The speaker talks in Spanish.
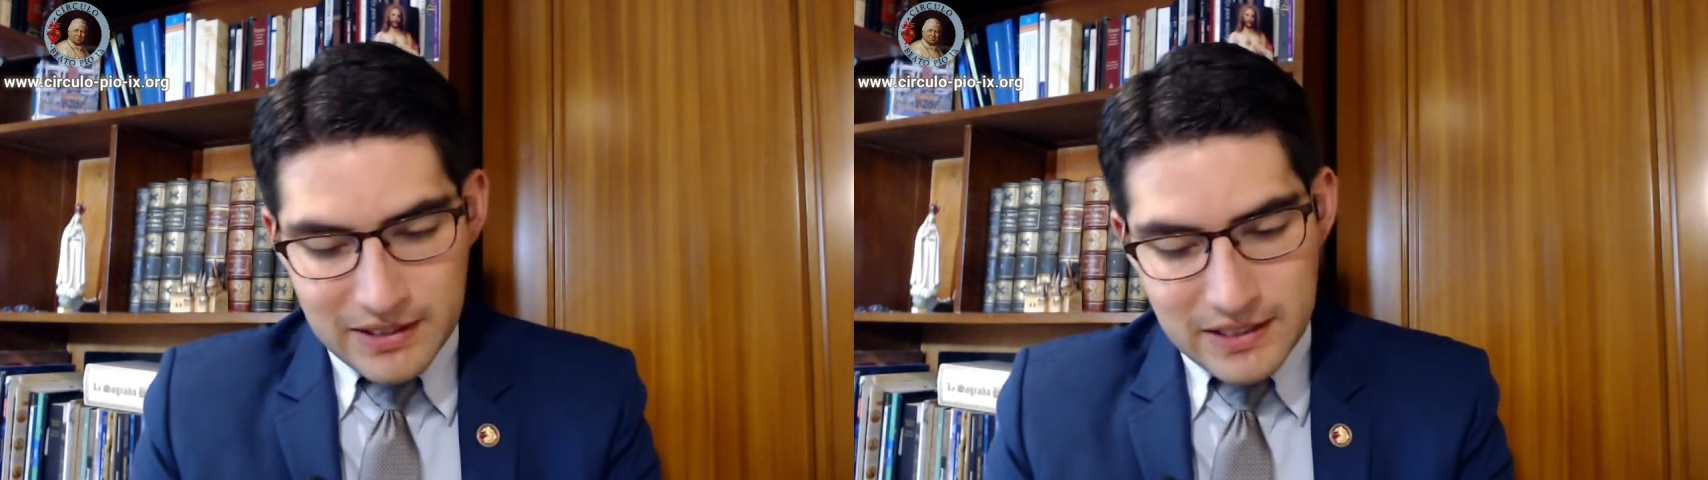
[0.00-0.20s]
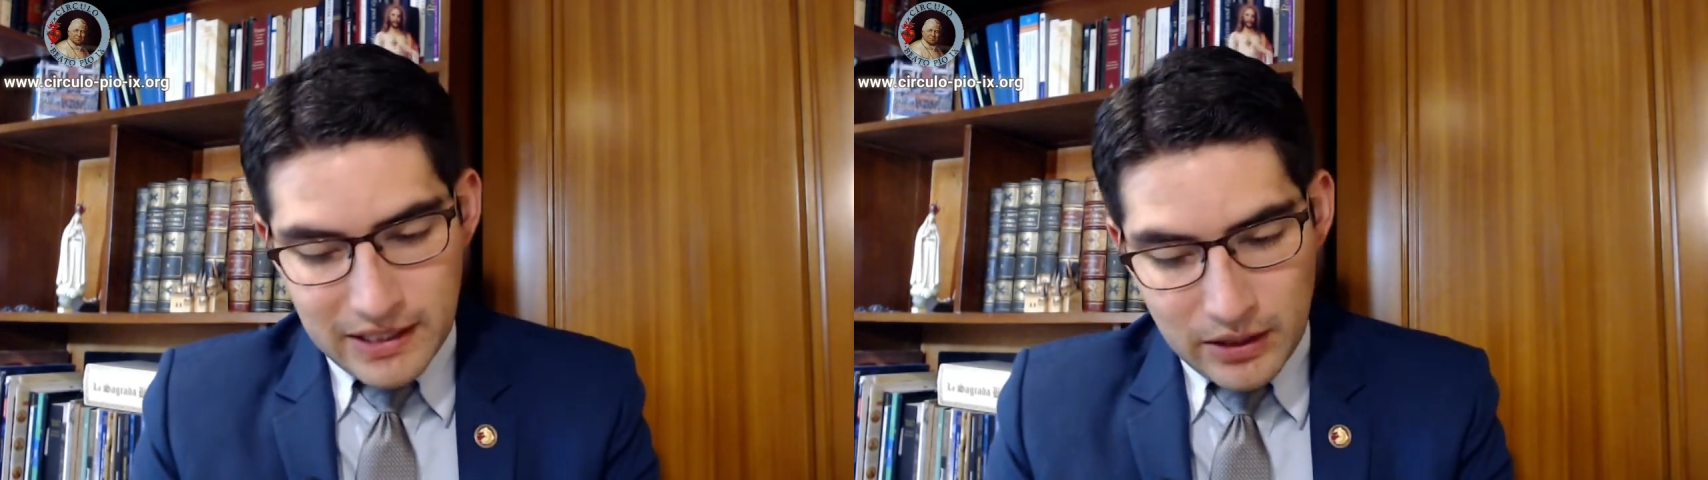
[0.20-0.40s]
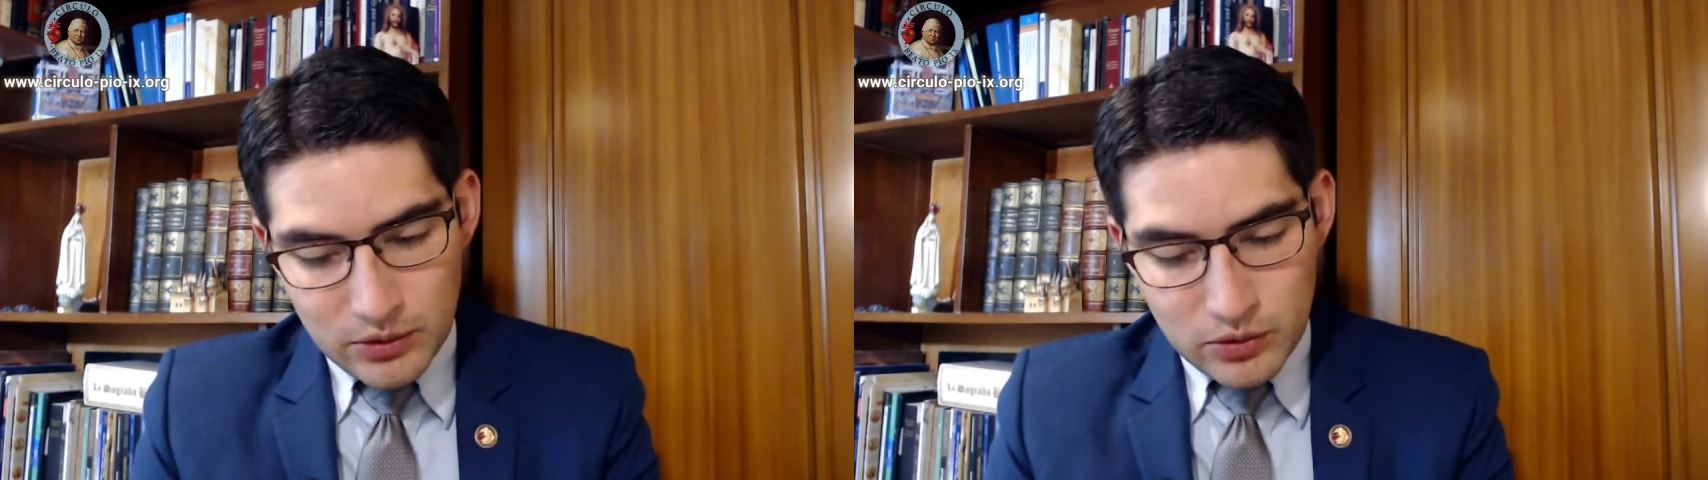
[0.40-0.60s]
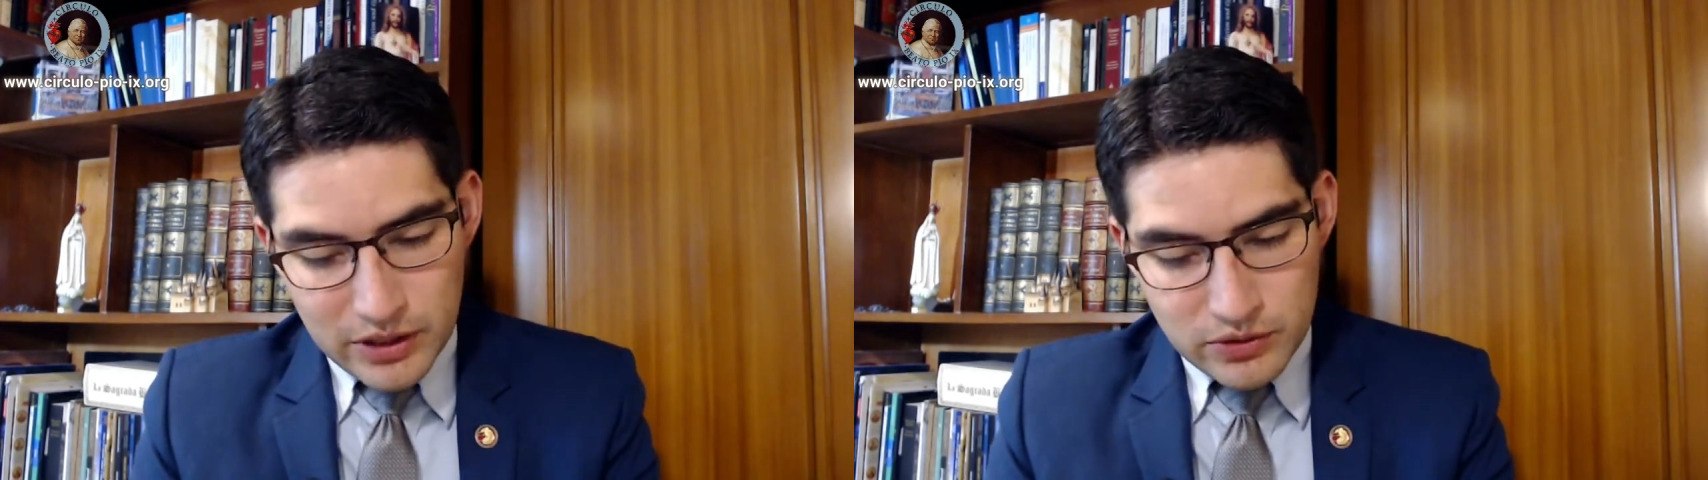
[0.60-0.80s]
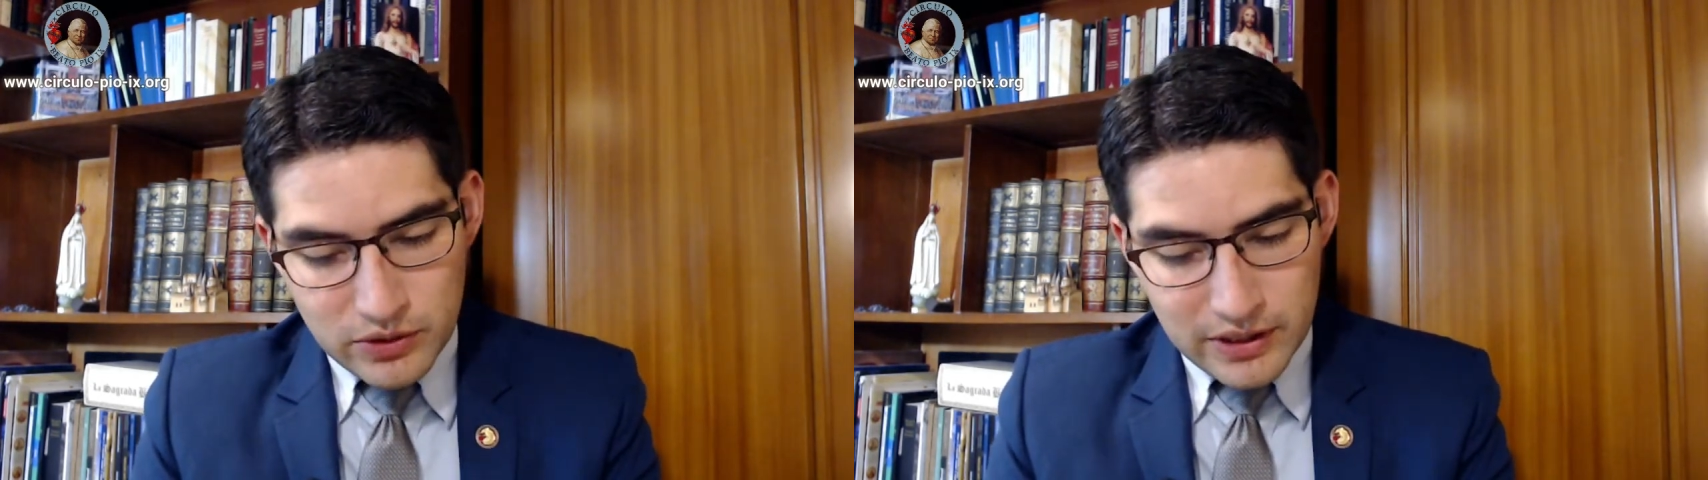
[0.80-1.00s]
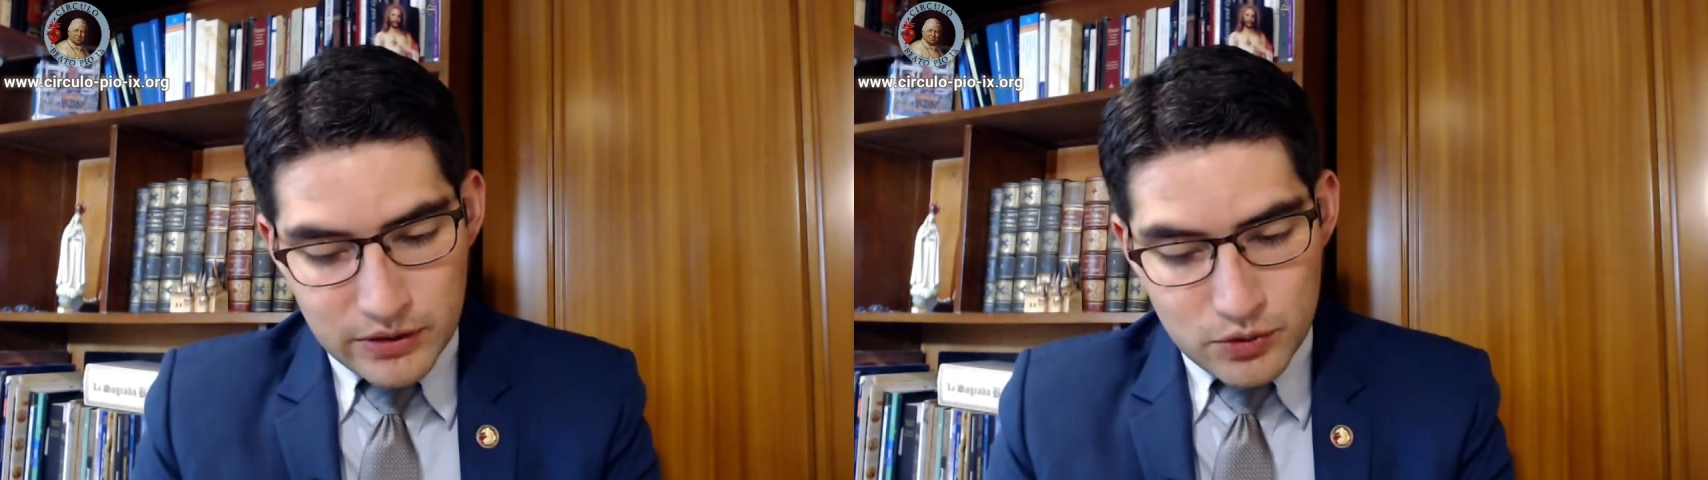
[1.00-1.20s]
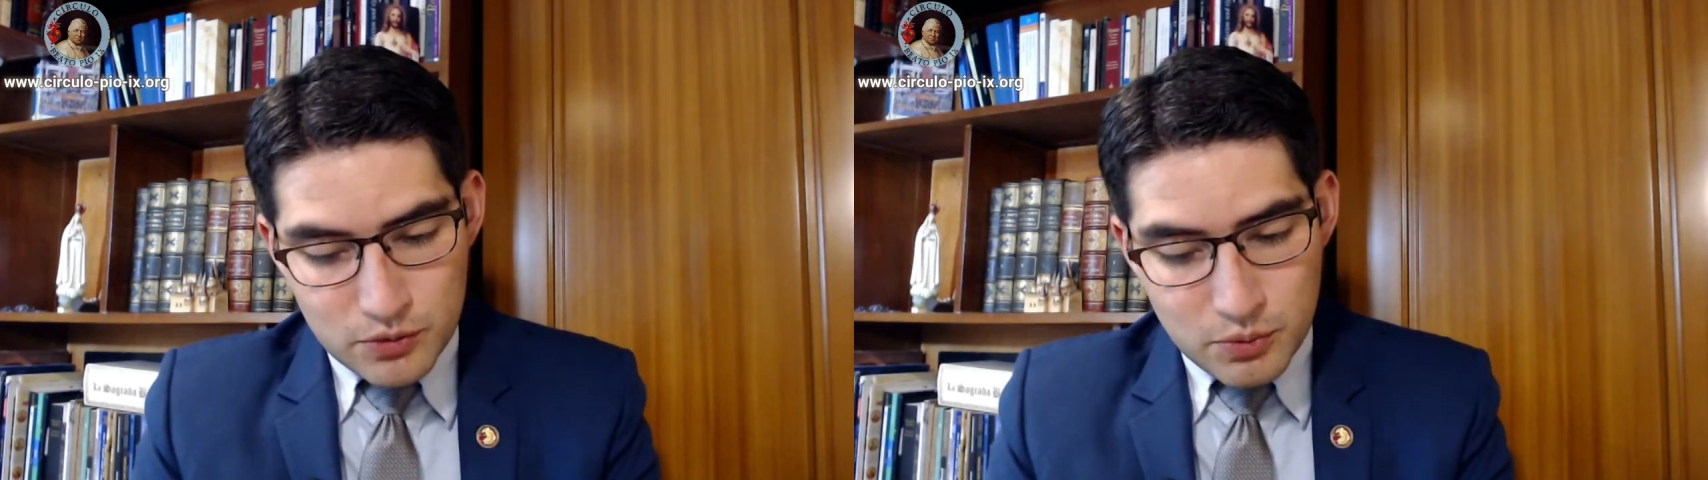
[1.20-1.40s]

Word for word: Sagrado Corazón de Jesús,